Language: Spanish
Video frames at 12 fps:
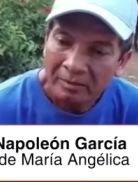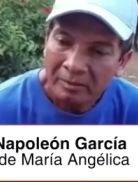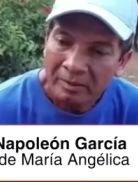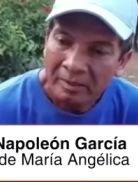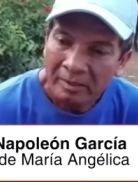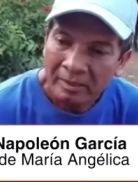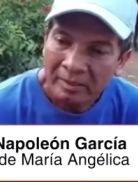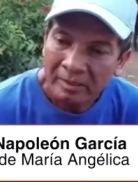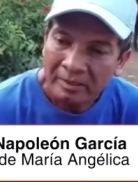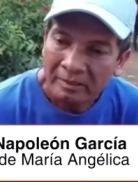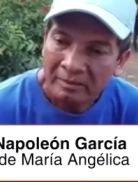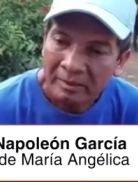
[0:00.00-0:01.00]
voy
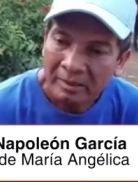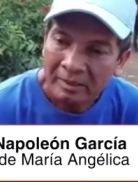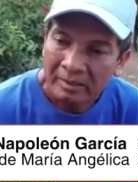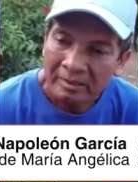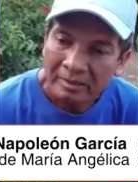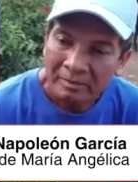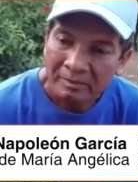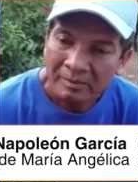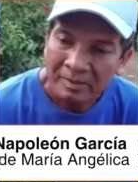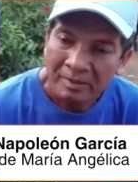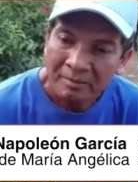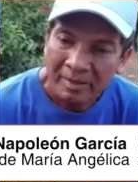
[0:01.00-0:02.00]
a, a trabajar y
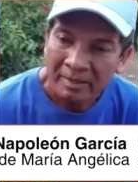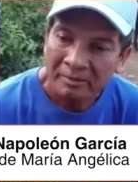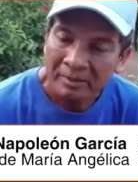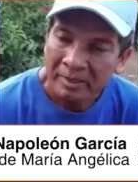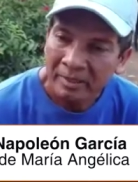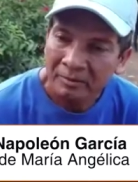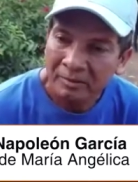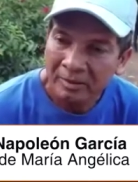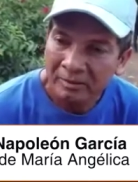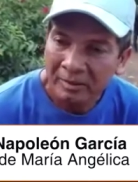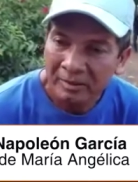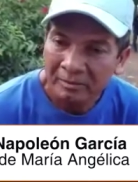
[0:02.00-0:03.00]
para que usted ya no
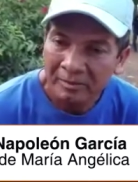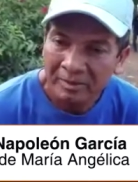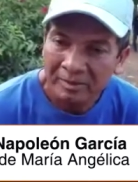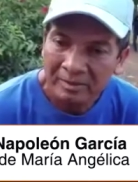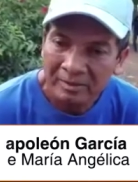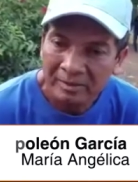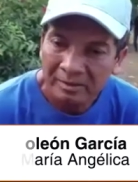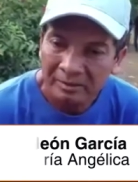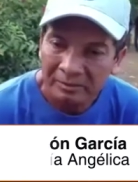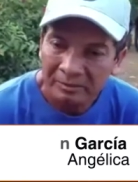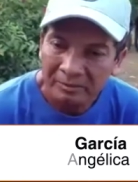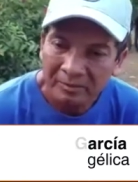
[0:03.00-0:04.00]
trabaje, me decía.
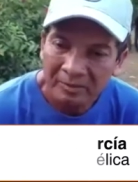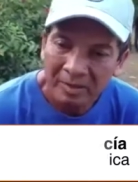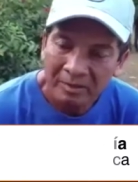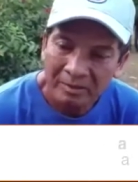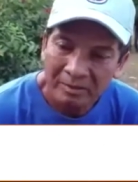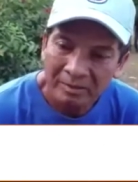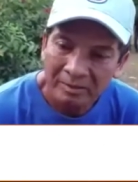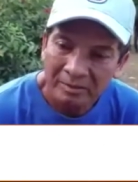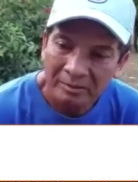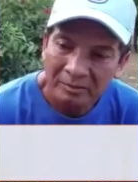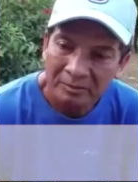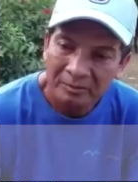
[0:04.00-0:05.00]
Ah,
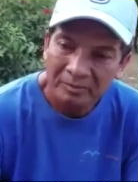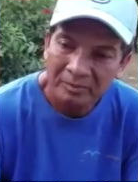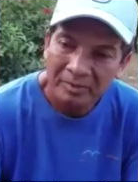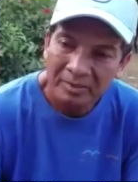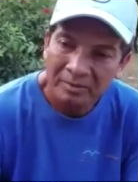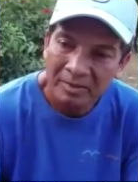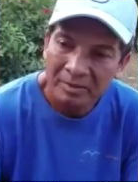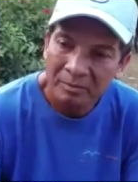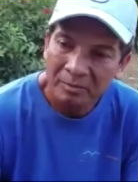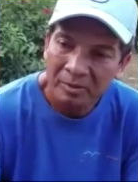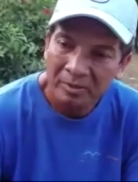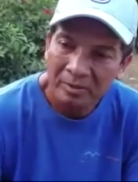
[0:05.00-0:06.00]
está bien,
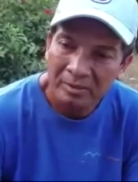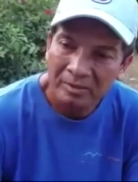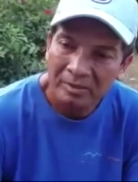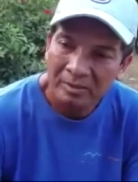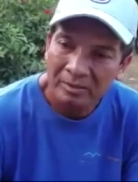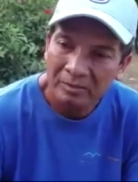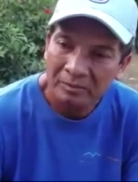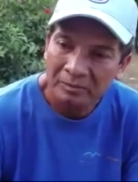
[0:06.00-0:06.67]
pues le decía.